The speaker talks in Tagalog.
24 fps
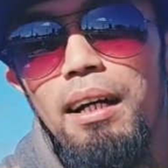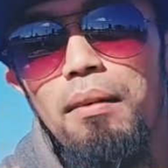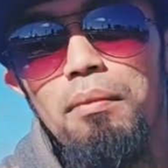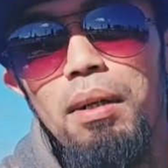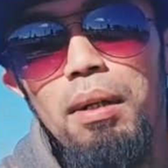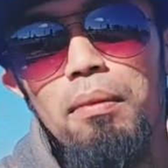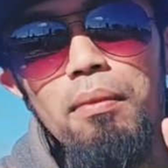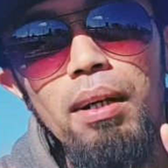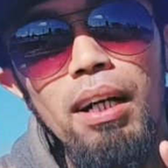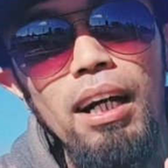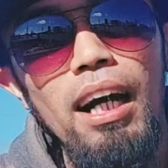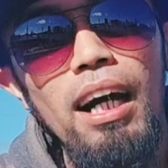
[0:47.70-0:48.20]

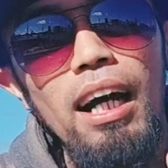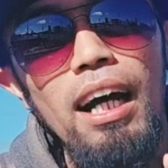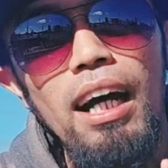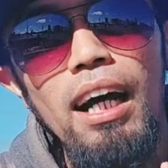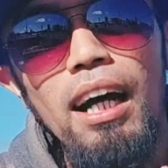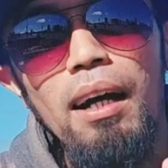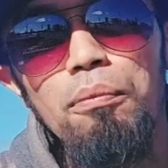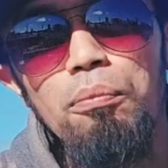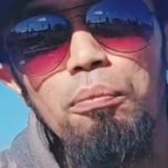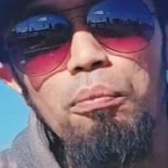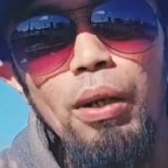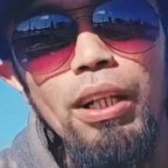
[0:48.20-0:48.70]
may
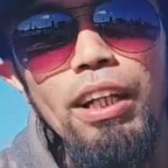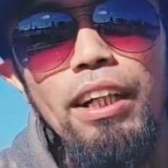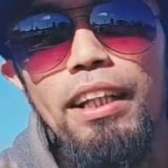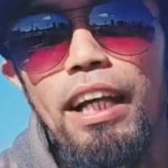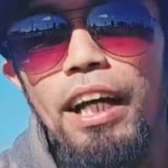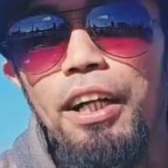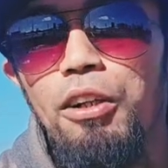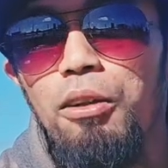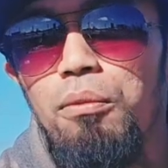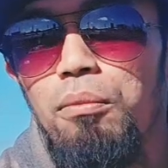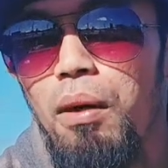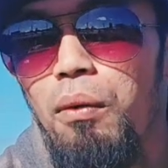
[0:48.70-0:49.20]
mga pwede
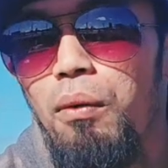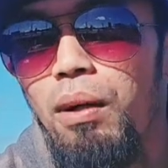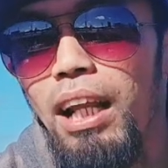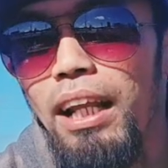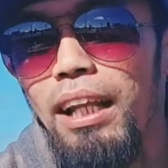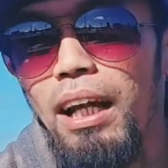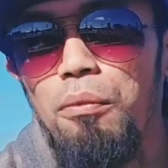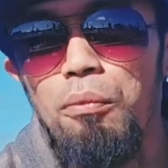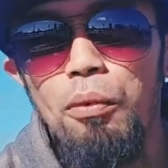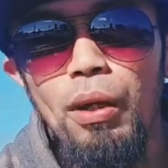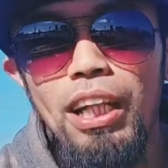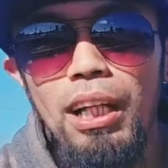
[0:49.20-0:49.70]
tayong
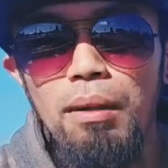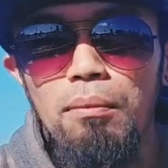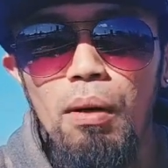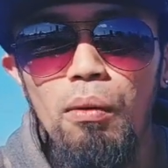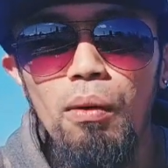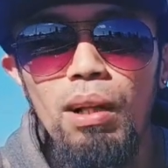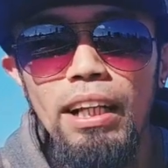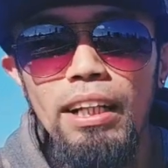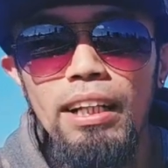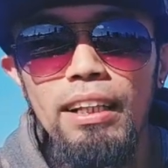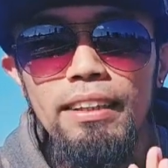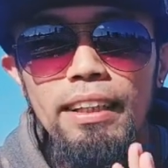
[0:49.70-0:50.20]
mawalan, uh, pwedeng
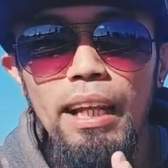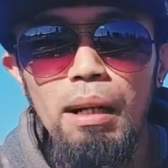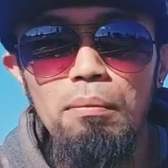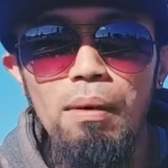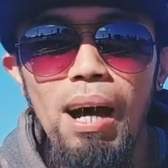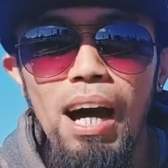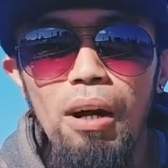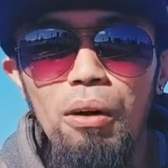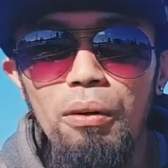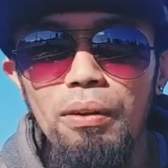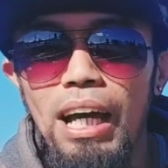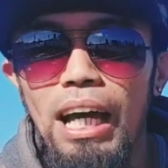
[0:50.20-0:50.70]
mawalan ng
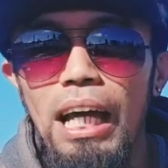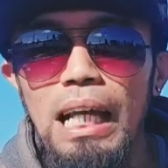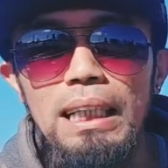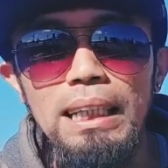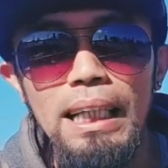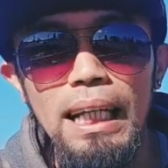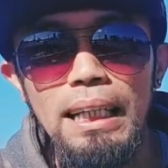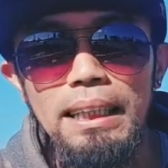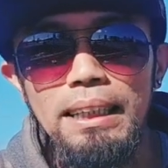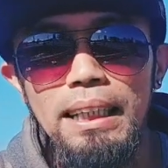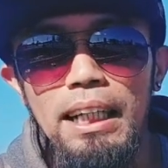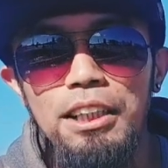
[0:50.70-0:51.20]
trabaho dahil
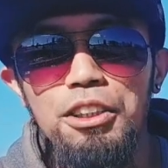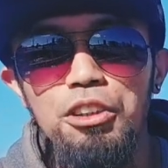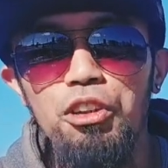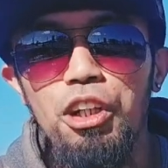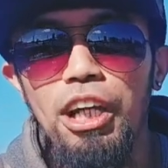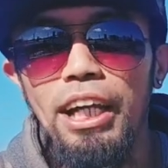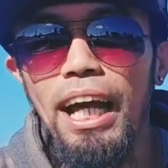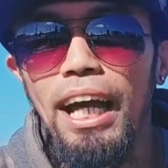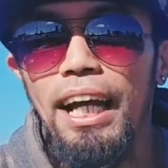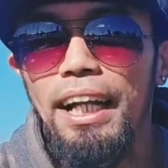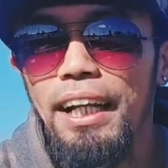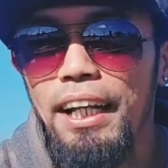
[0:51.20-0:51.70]
sa recession
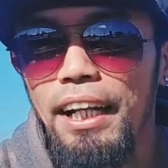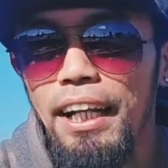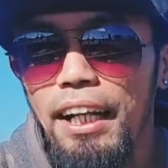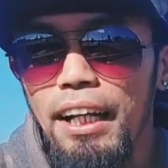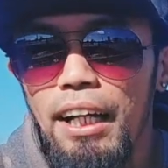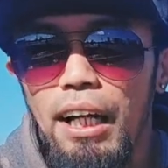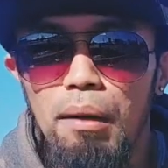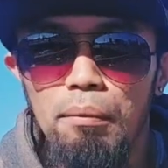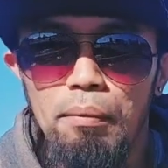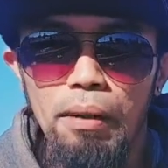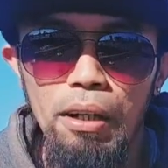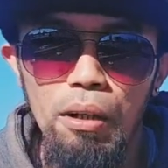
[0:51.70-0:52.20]
na yan.
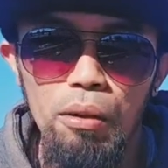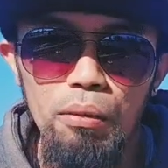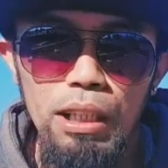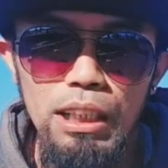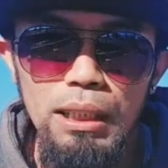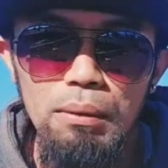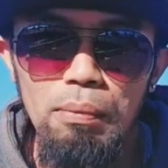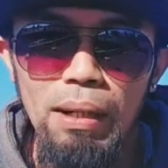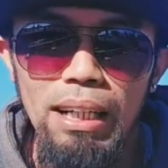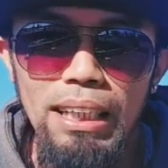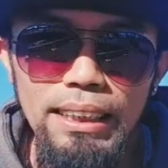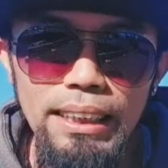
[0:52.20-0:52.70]
Pero
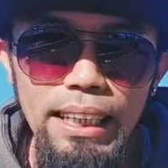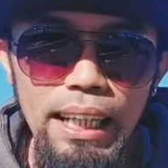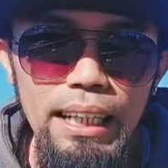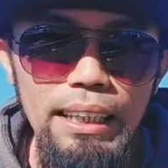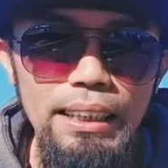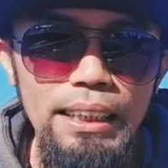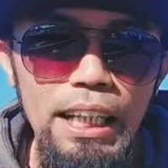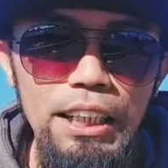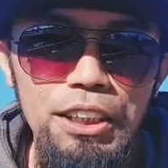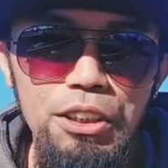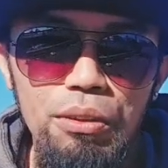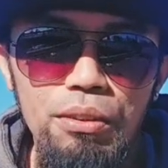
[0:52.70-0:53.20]
despite sa
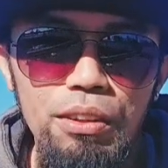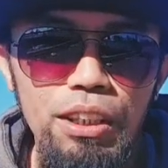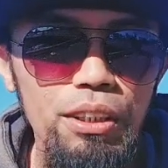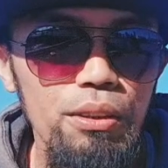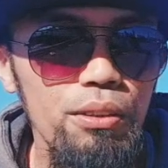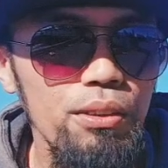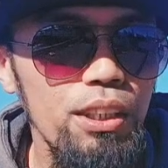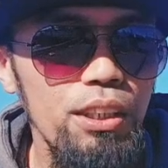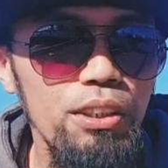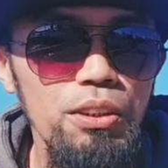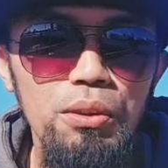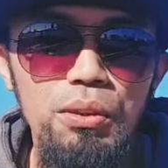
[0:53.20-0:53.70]
recession
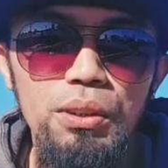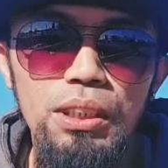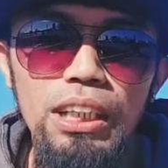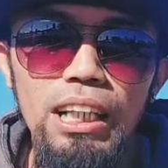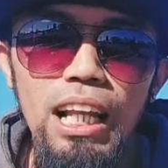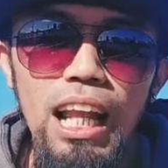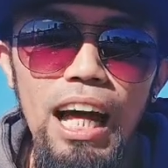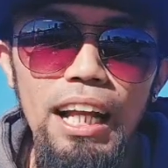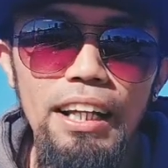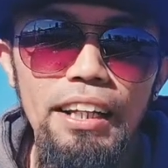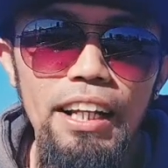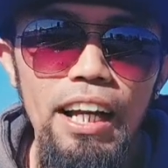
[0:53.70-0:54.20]
dito sa New
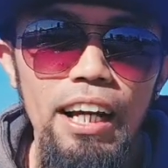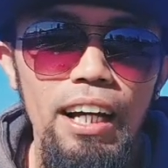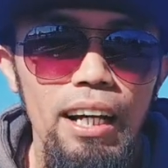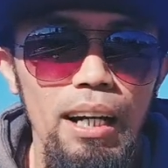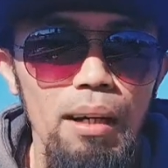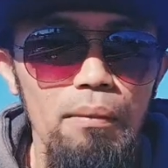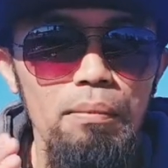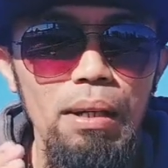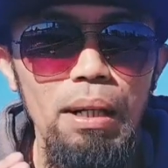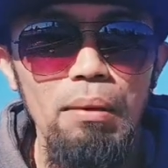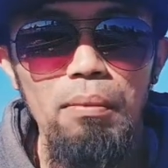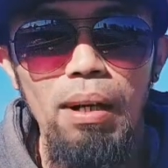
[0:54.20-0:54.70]
Zealand,
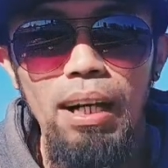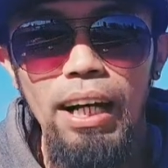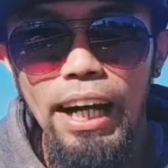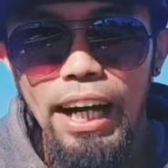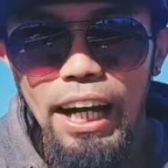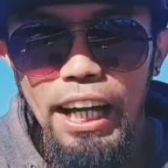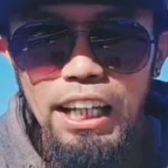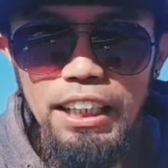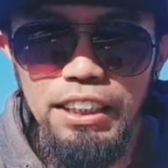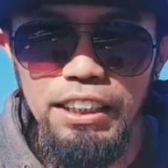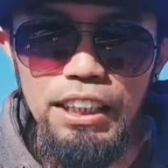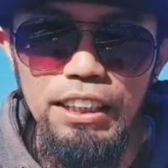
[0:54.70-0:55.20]
may mga
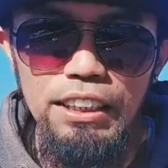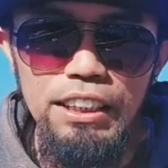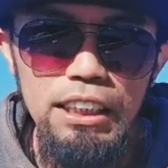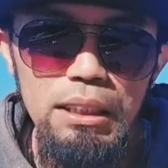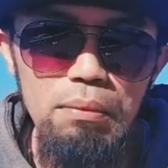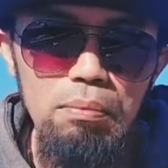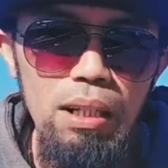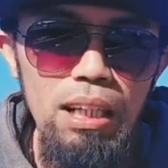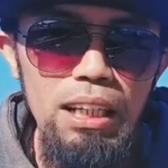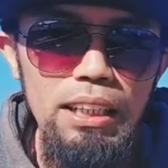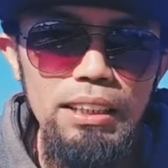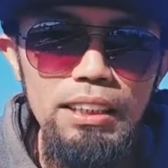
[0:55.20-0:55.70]

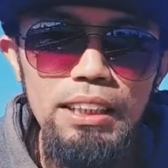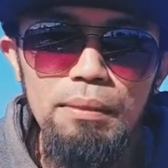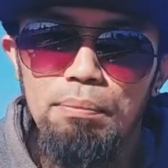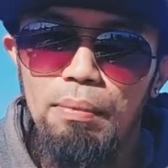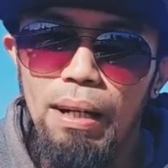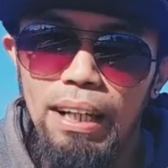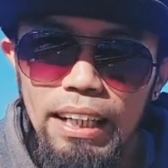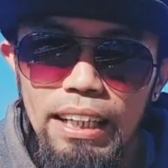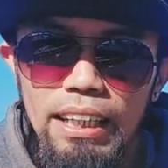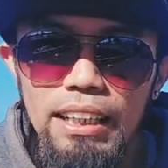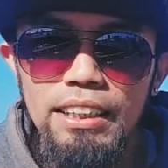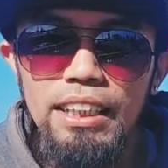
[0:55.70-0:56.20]
agencies pa rin,
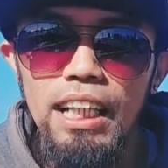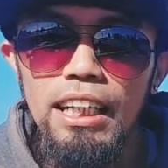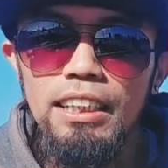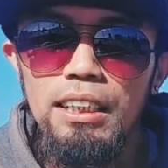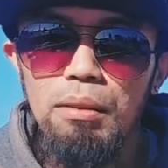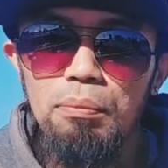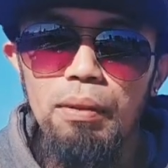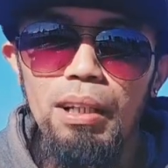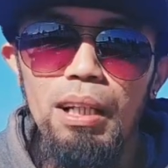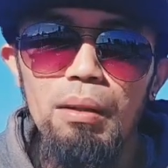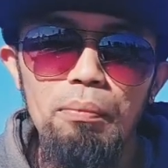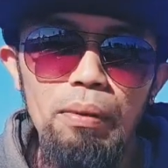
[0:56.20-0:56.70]
pa rin dyan sa
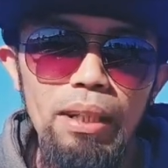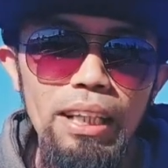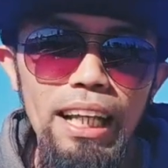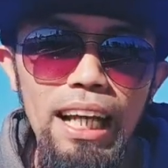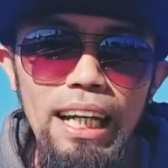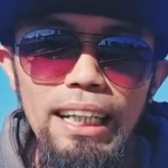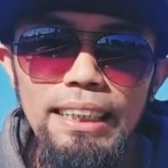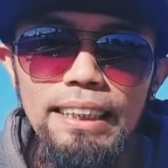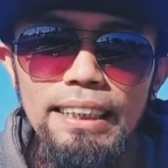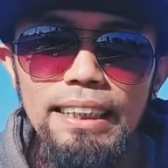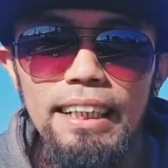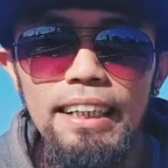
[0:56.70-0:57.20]

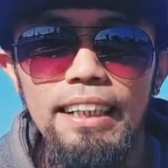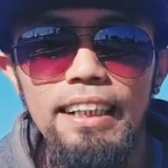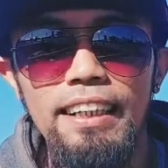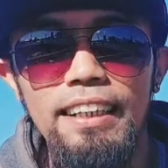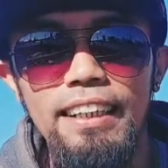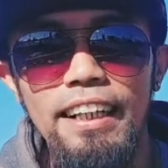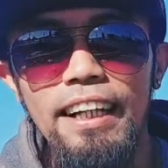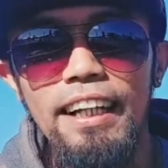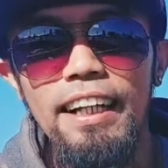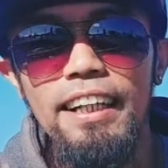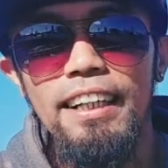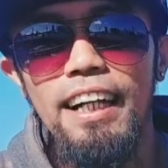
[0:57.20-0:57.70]
Pilipinas
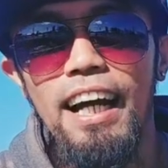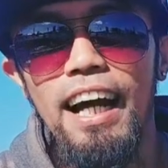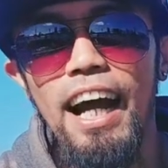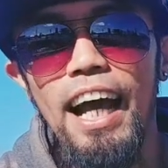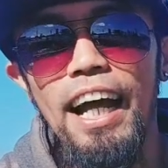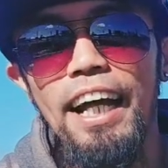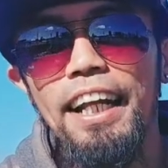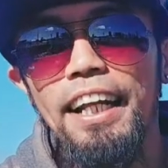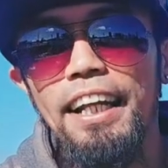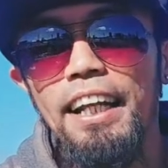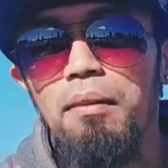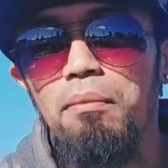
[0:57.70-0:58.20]
na
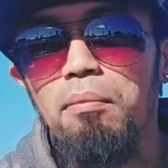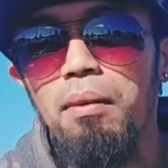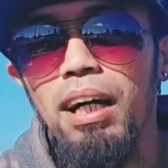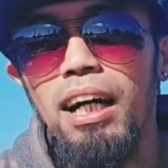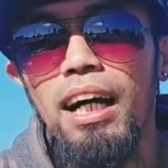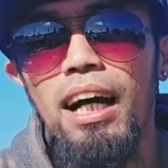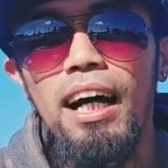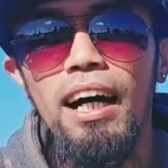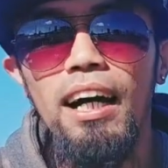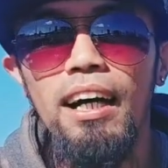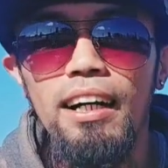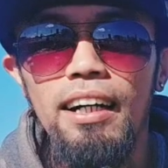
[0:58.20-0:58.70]
nag-hire ng
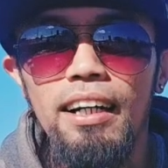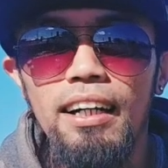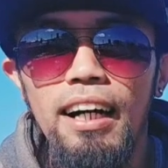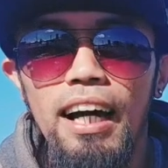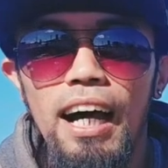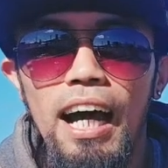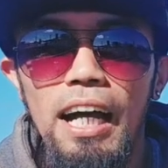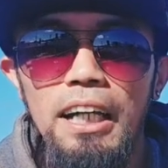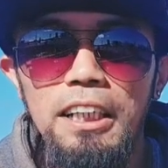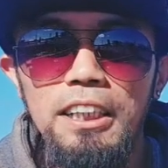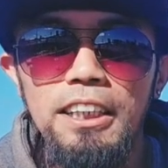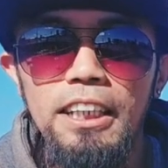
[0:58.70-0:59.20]
mga
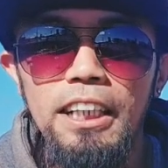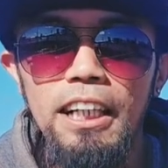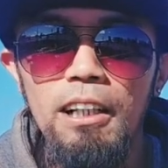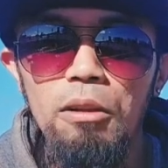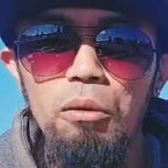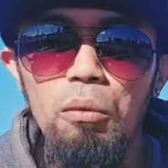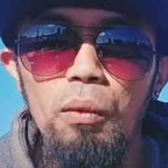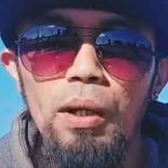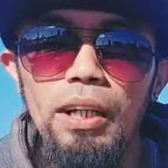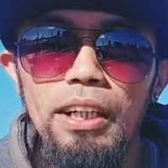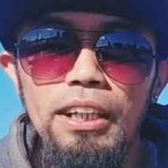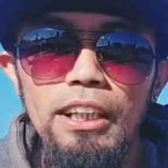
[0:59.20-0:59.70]
uh, skilled
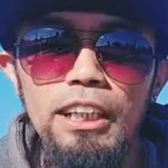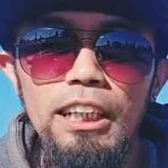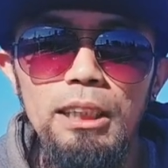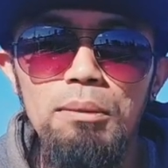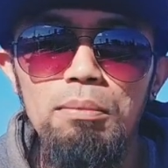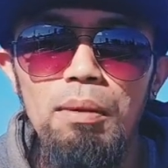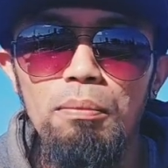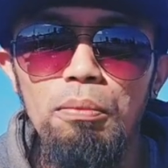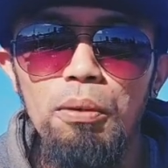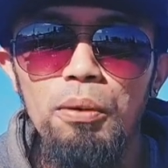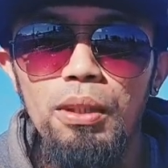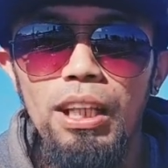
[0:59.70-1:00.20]
workers
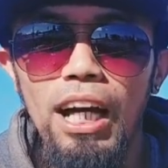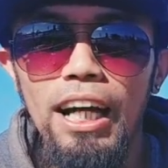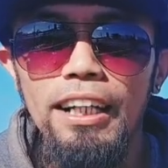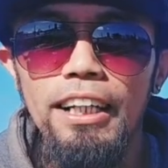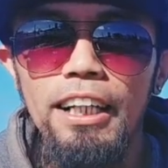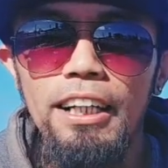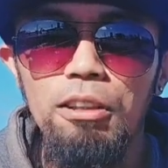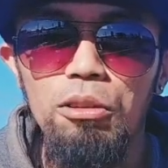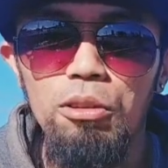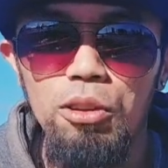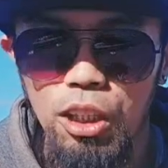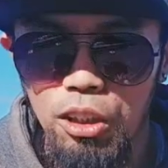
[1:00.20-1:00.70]
papunta
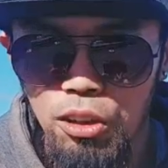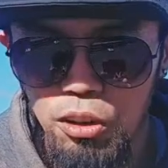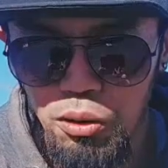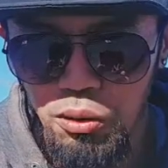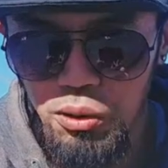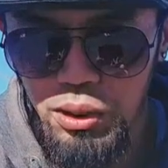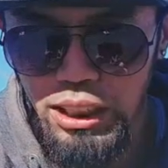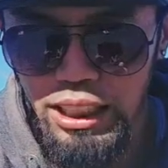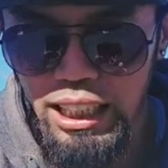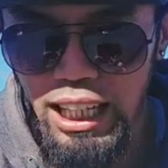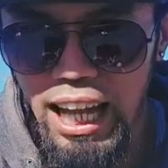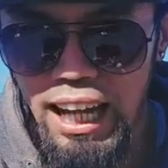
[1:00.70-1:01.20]
dito sa New
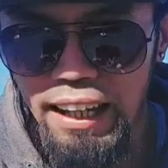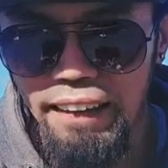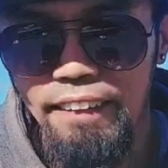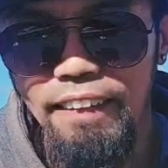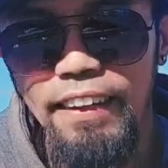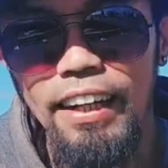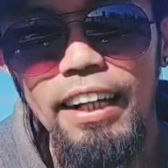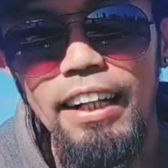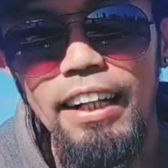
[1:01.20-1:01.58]
Zealand.